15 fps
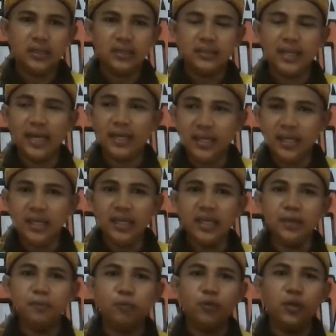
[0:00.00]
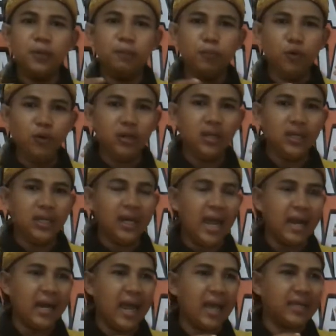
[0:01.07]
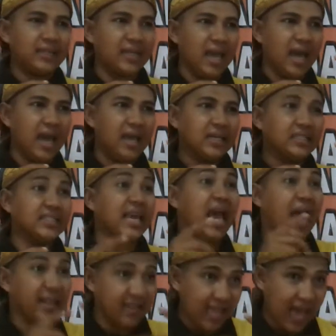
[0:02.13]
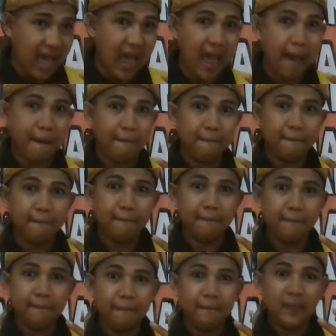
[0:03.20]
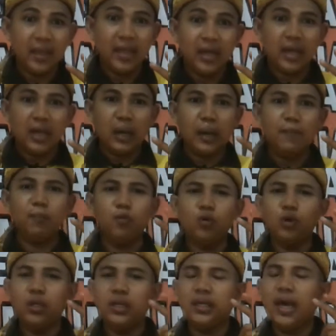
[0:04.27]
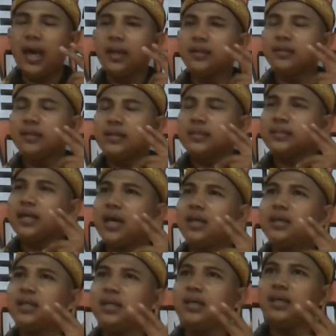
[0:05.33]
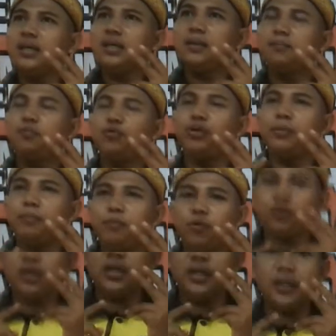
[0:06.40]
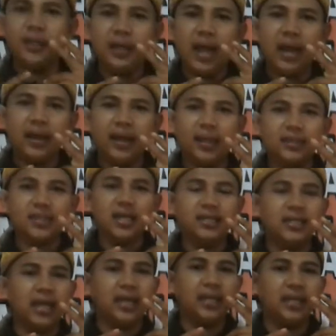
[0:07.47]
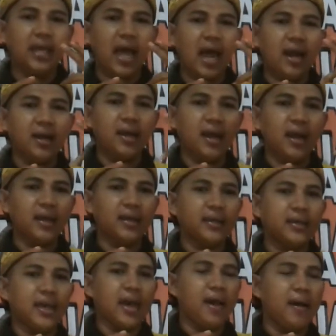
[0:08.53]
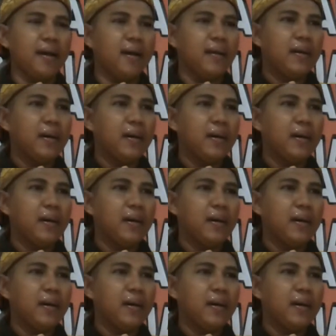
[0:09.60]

Jadi ibu-ibu ingin anaknya sehat ya? Iya. Kemudian jadi ibu-ibu ingin anaknya jadi anak yang